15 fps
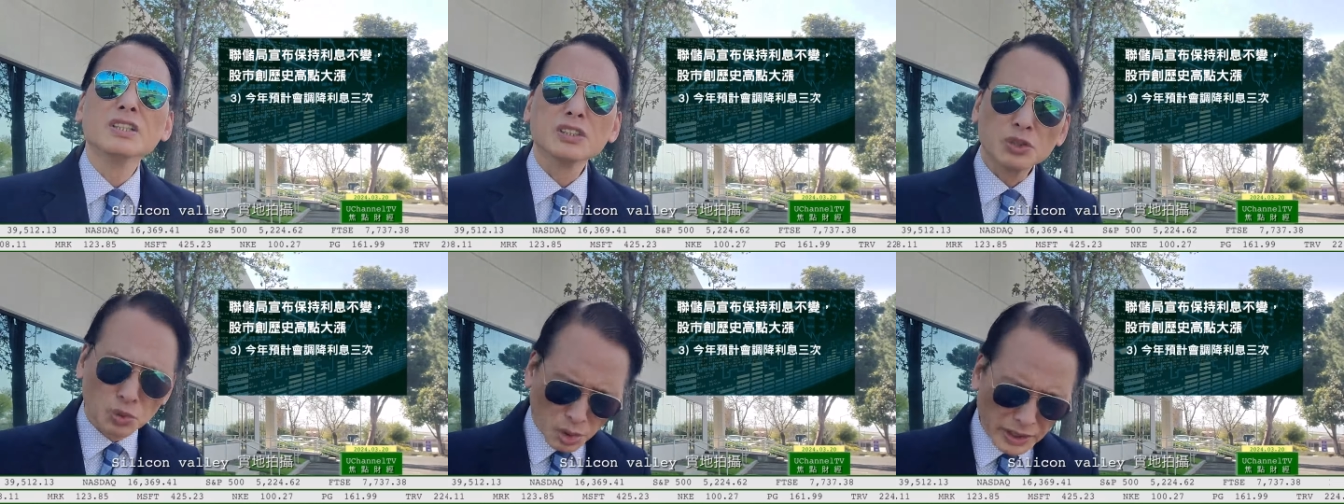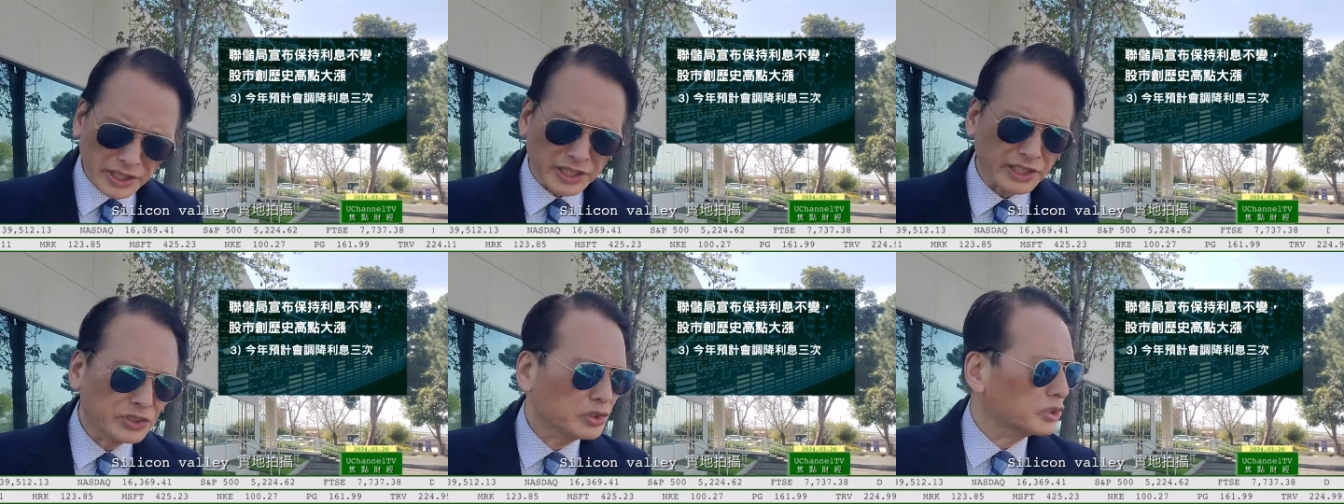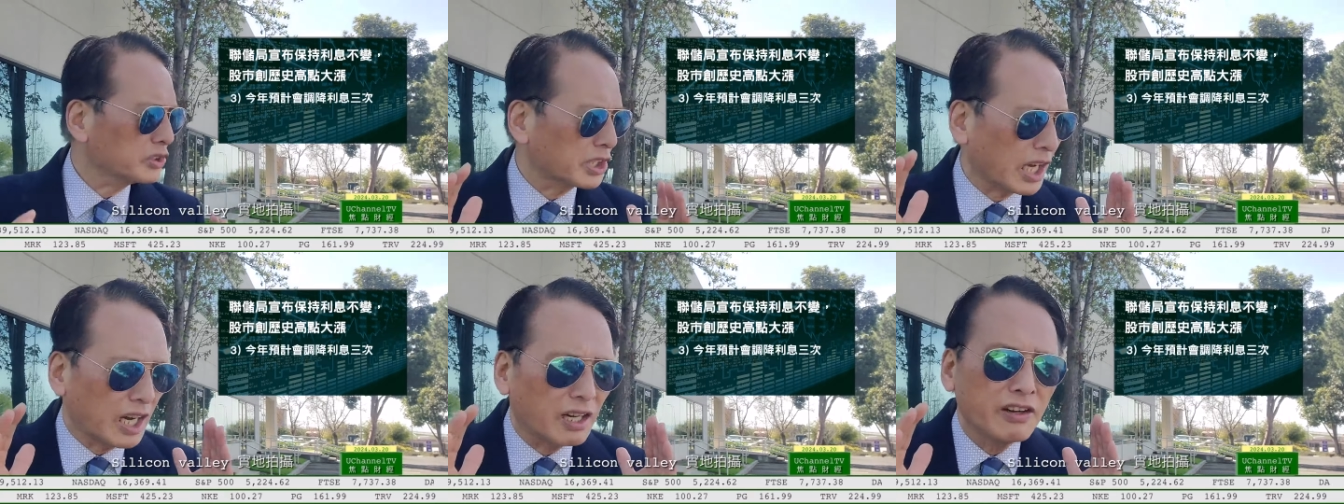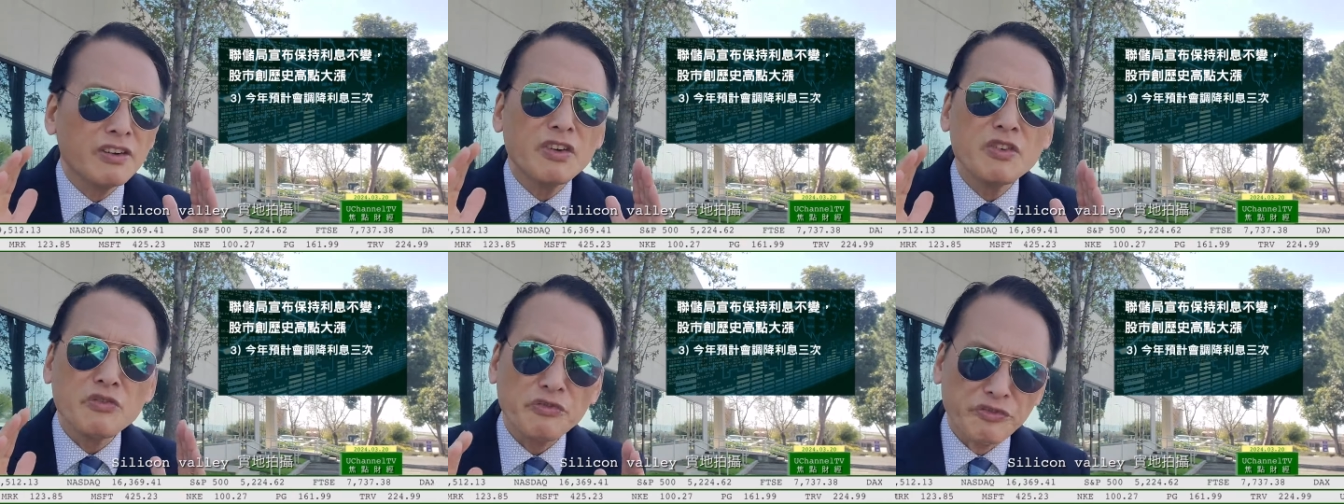所以市场
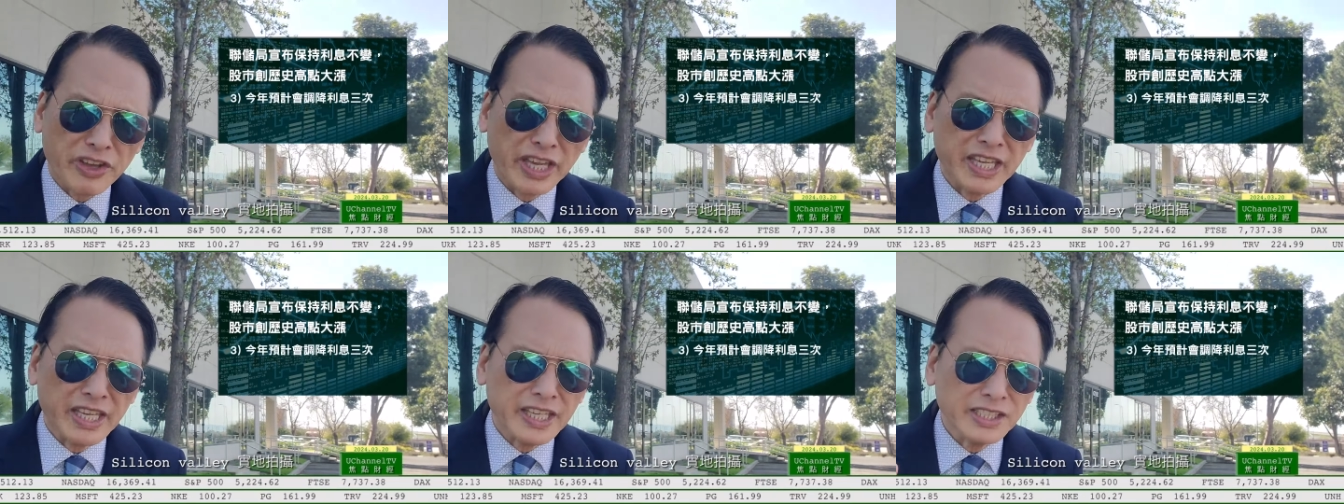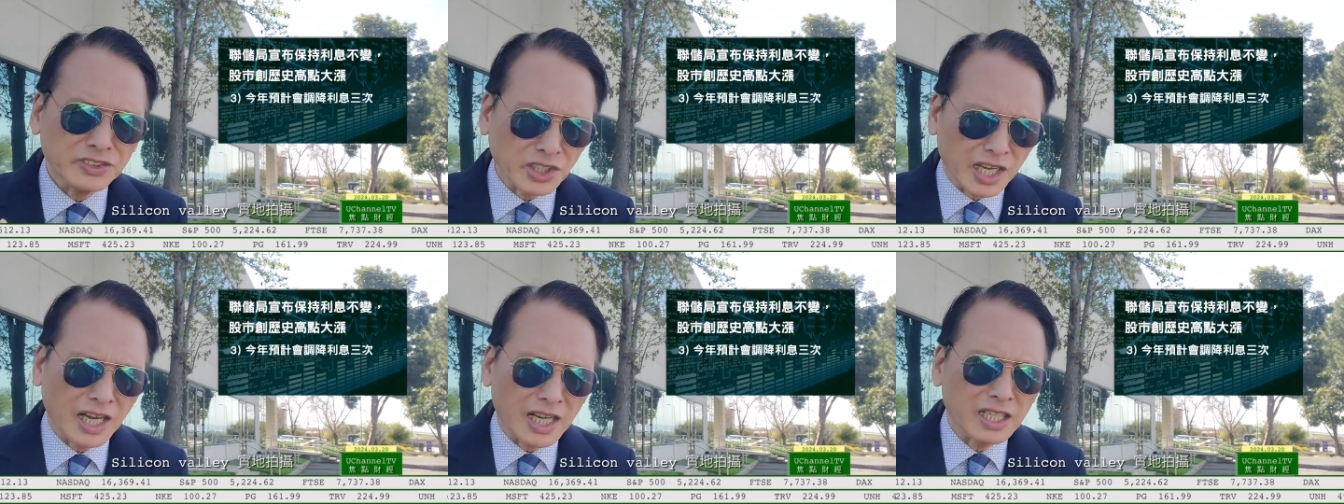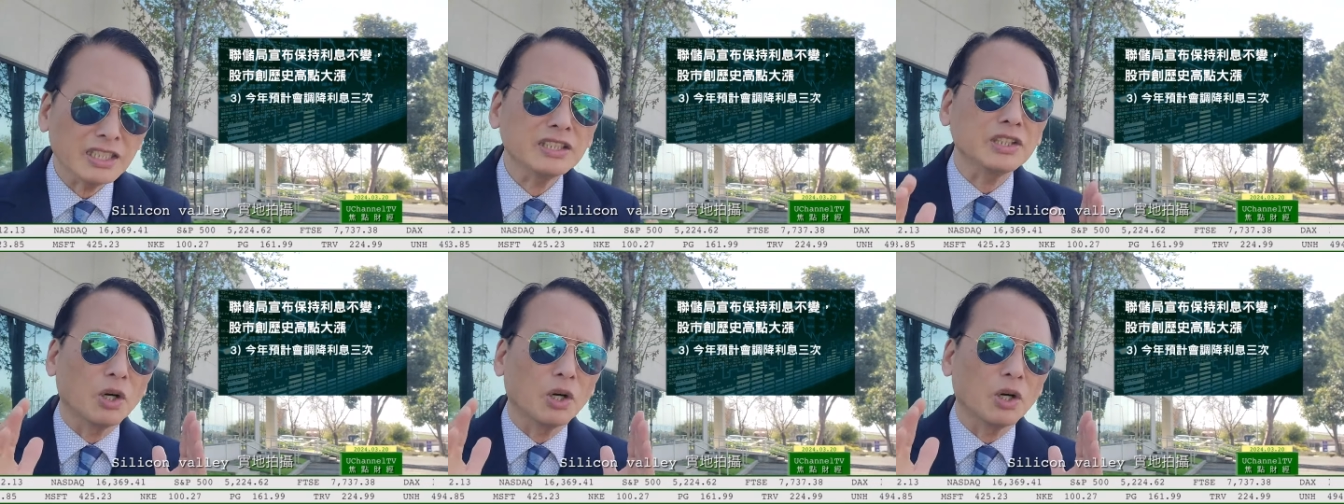非常